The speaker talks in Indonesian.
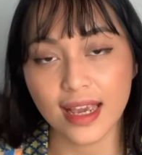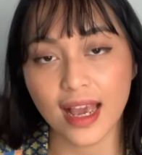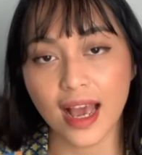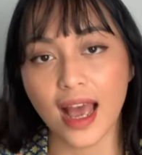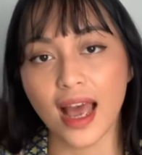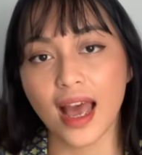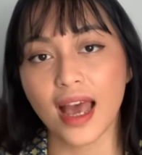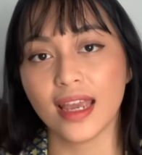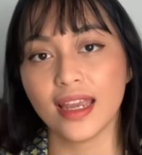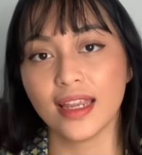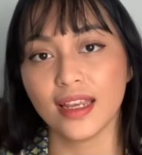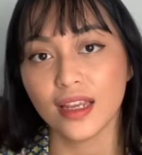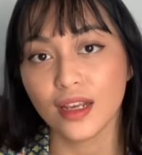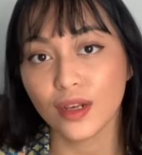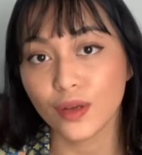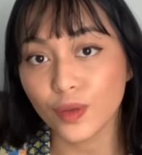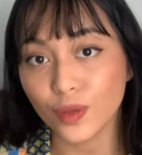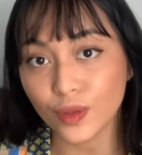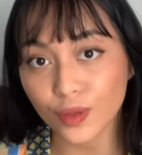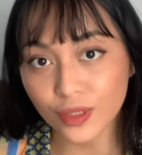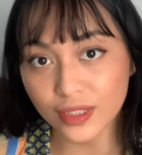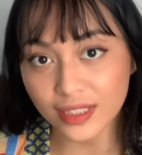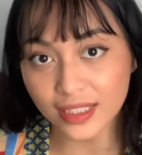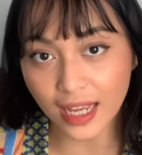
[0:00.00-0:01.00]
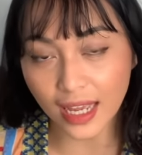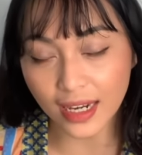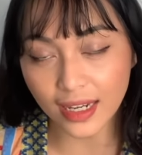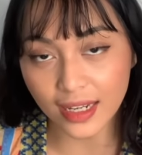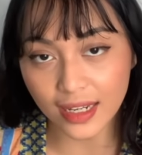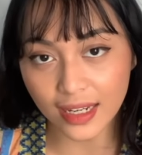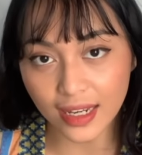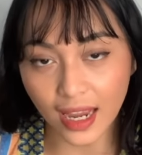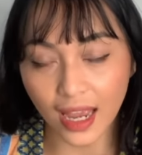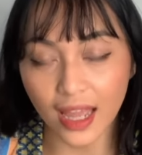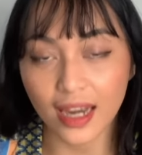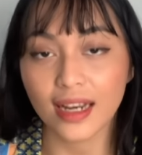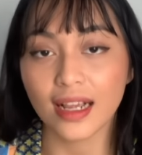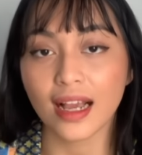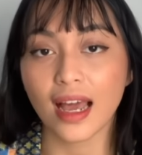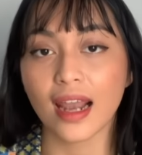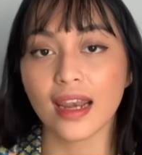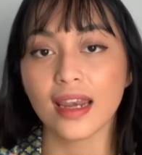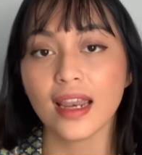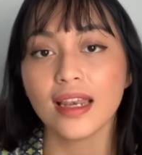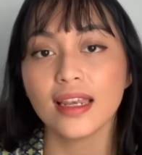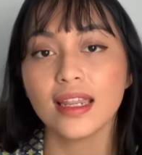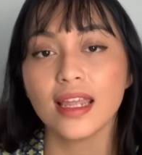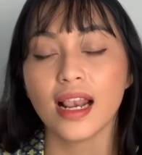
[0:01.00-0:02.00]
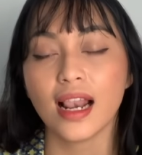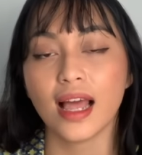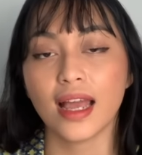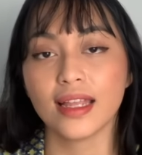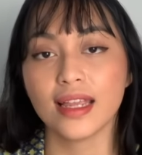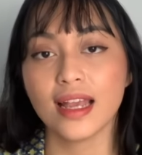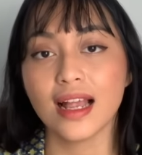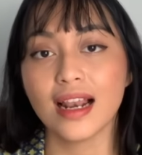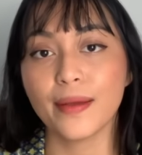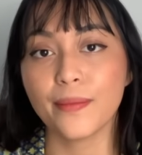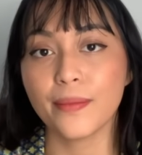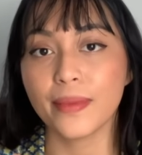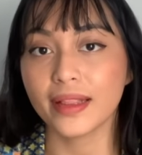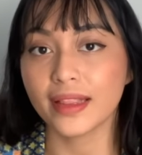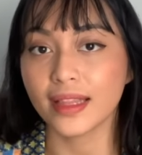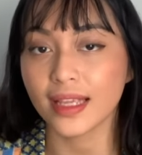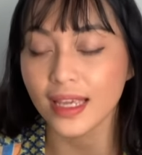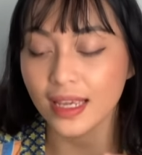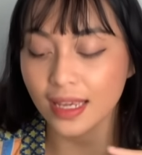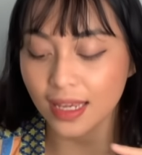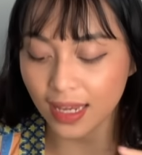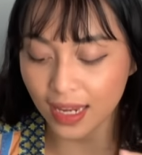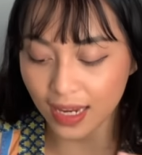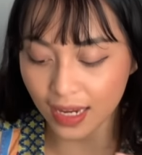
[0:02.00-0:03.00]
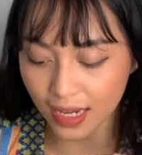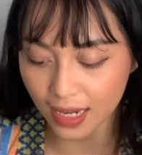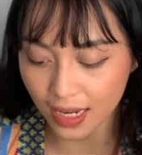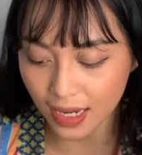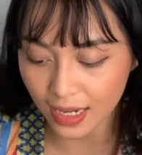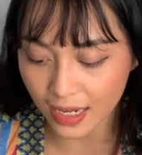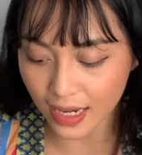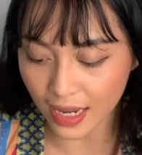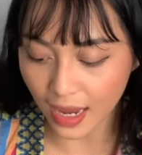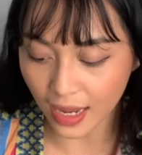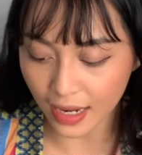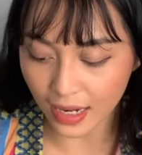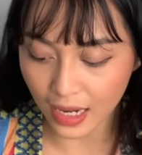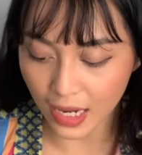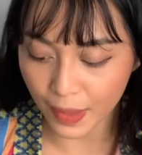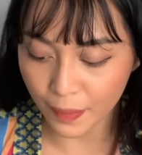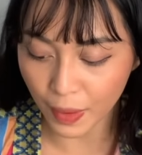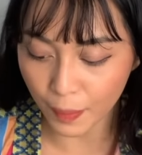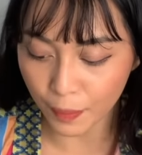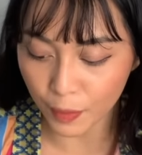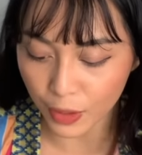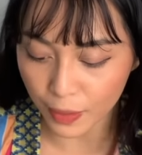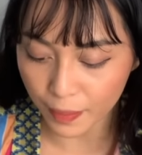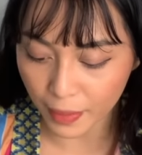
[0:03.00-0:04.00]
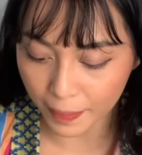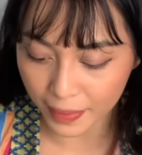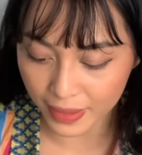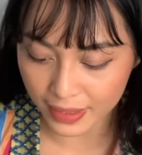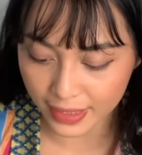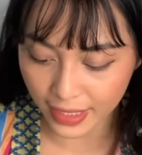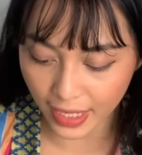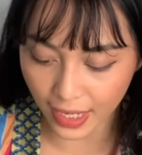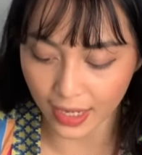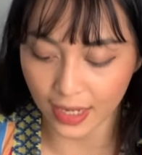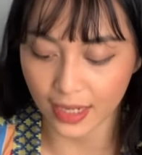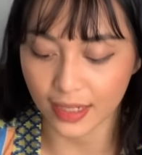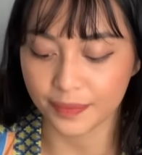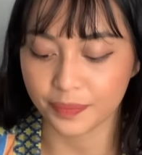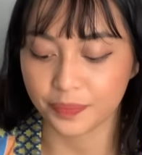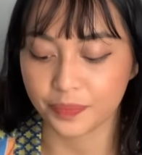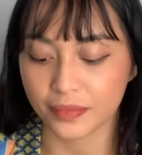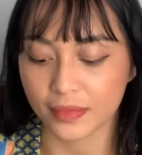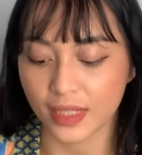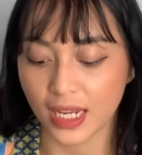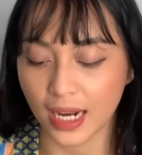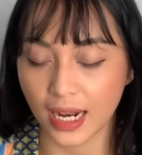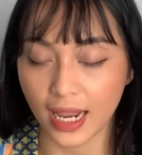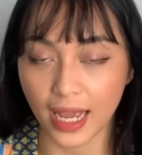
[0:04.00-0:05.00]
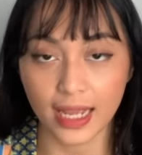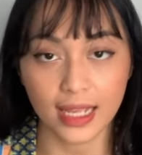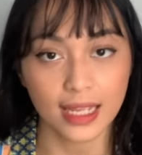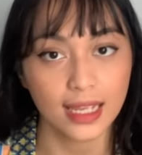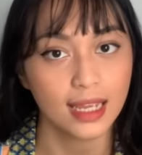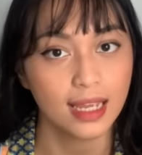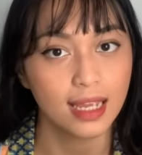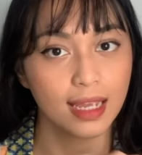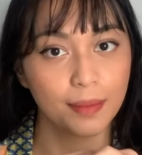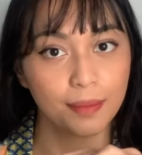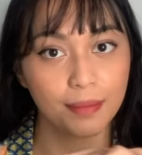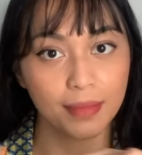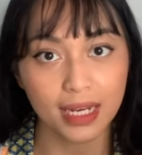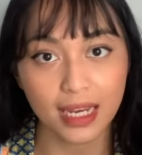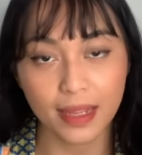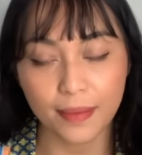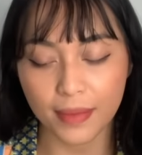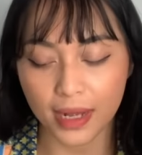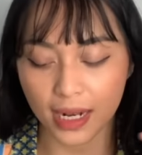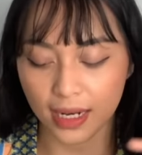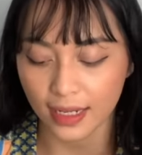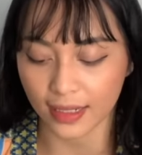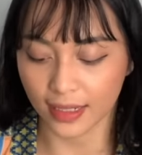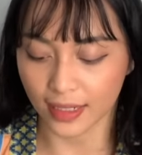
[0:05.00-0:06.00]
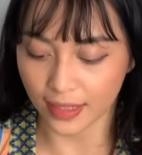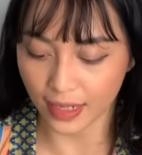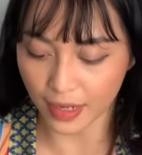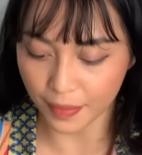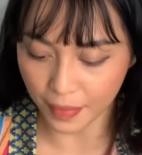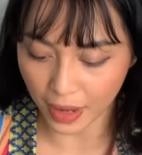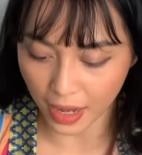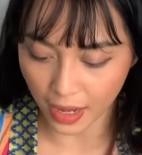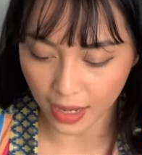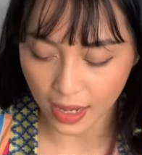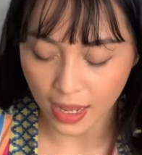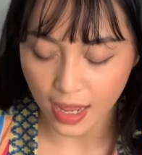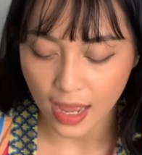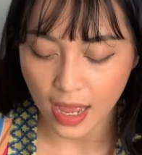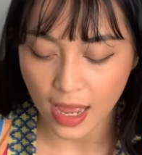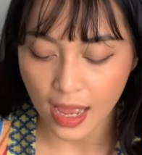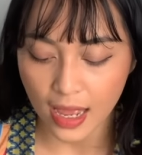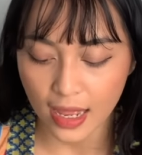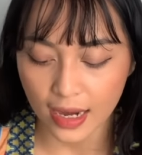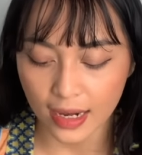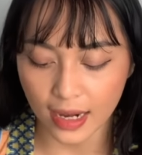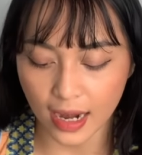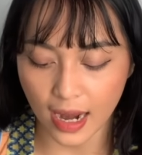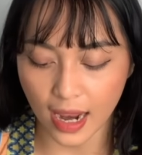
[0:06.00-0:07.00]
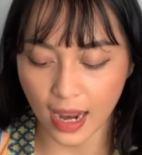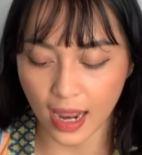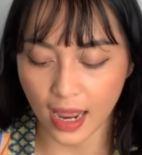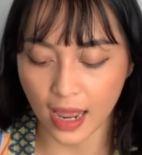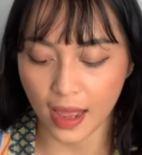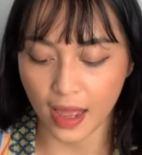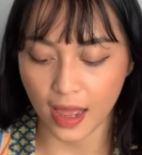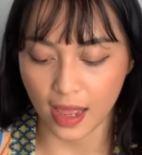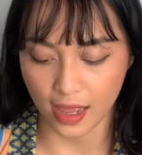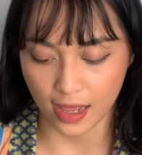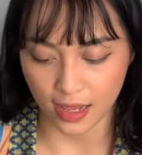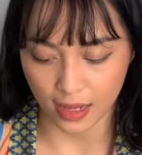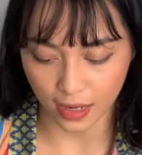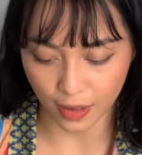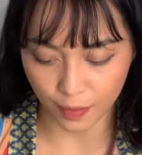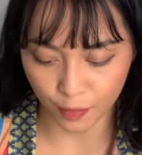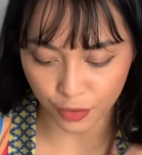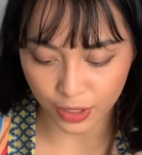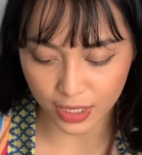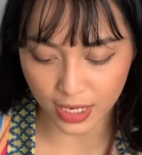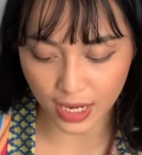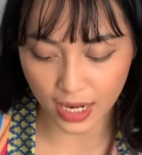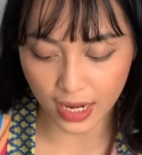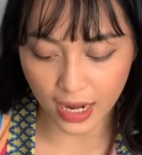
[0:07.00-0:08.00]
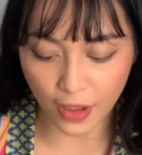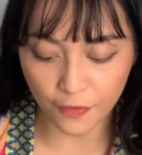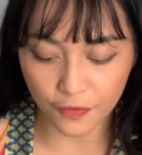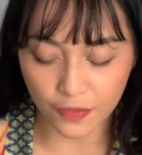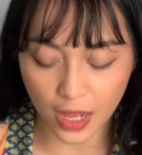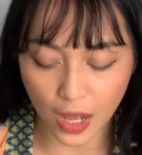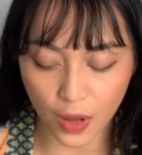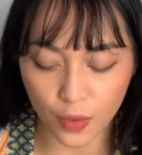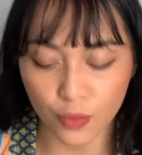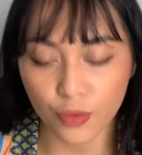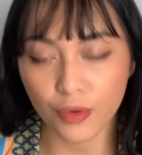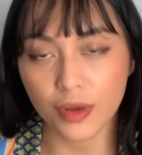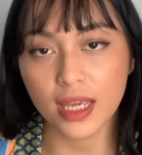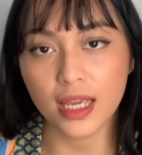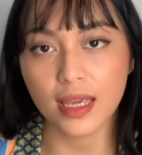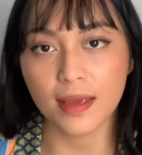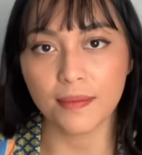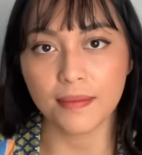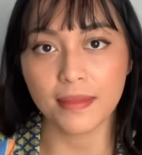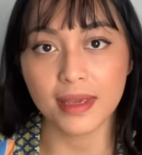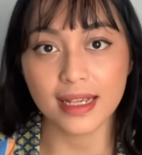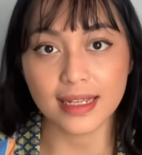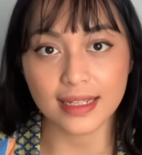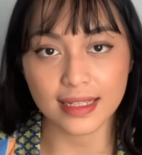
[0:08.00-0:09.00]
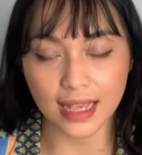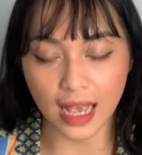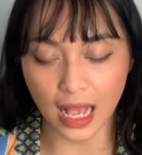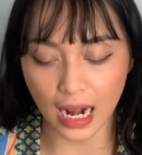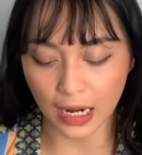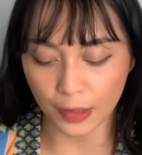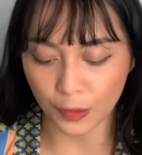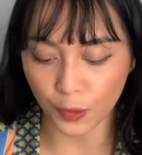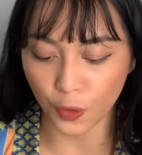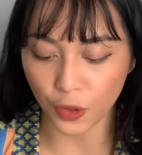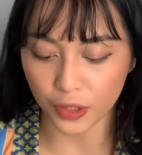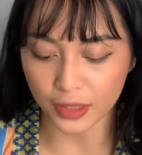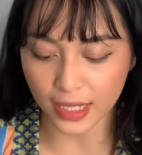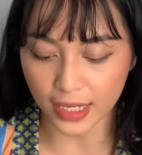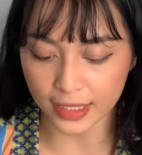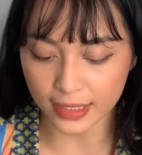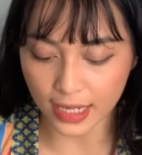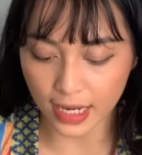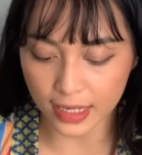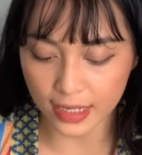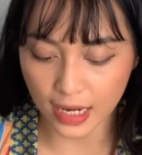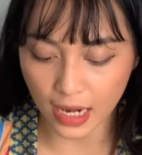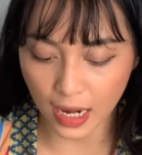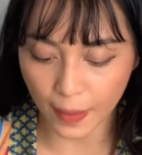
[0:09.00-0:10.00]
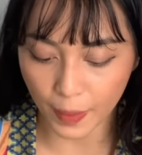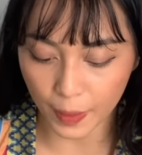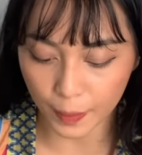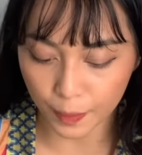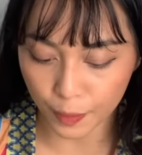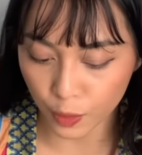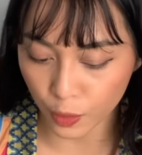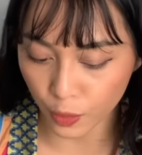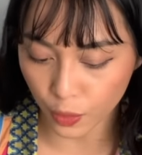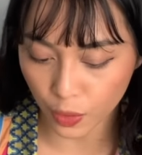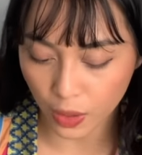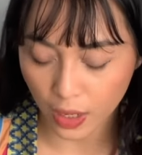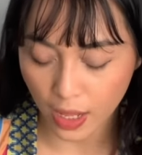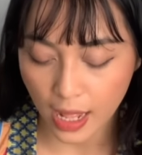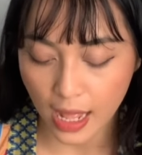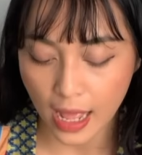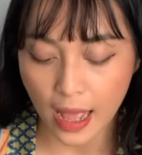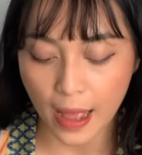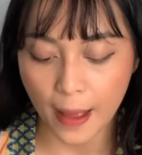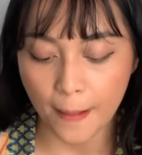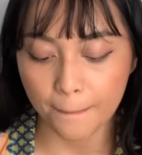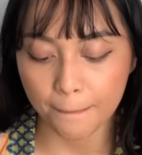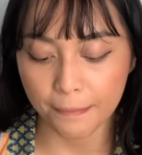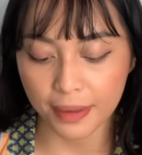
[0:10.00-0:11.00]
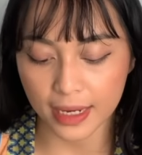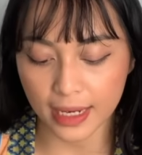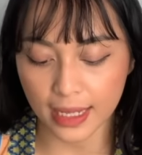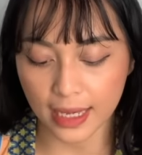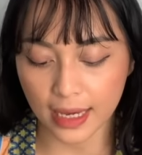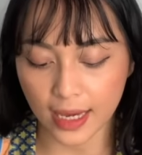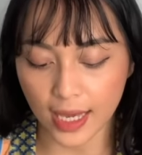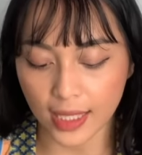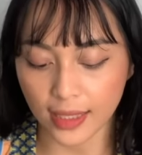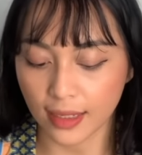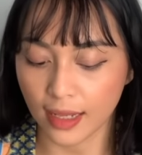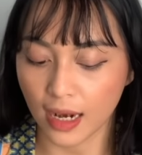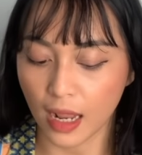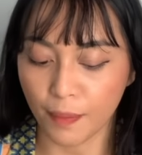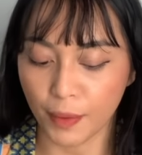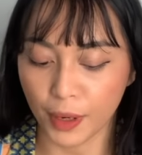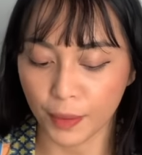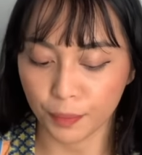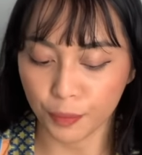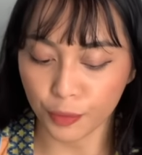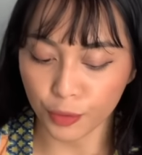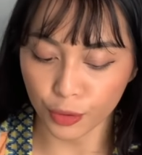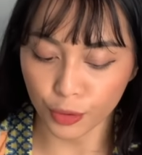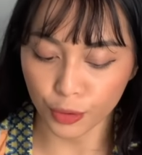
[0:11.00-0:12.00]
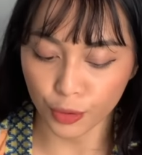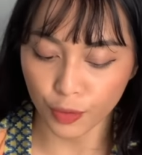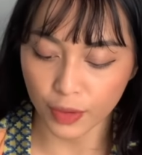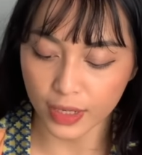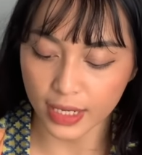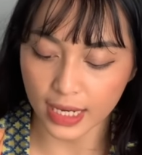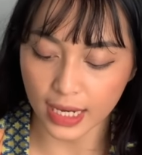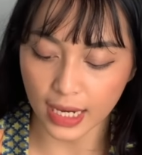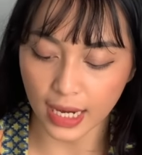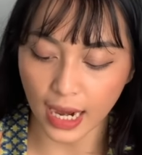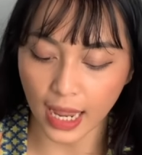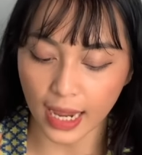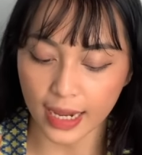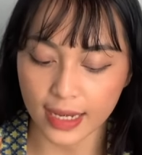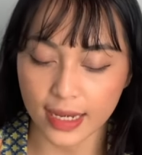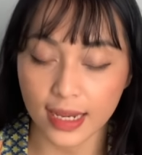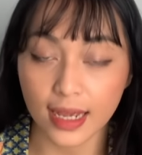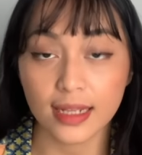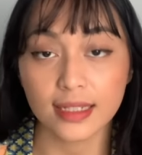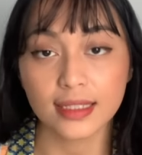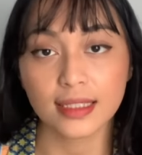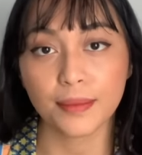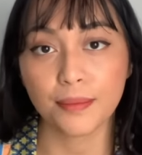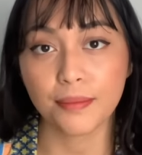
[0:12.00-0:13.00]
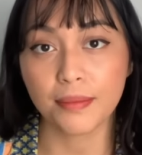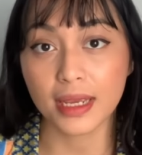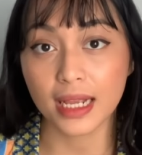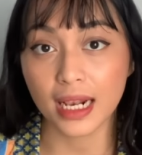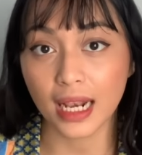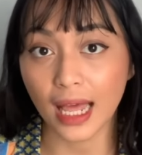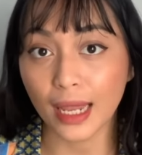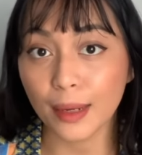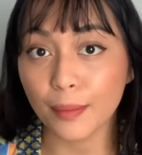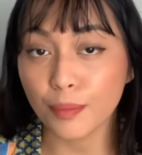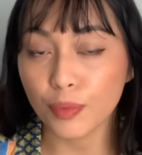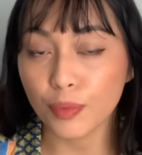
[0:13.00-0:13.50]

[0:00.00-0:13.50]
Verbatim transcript: A ini lulus kan, ya kan? Karena nilainya lebih tinggi nih dari 55%, nilai minimal yang diterima. Nah, Kemudian FKUI misal kuotanya ada 80. Peringkat ke-80 nilainya 92%.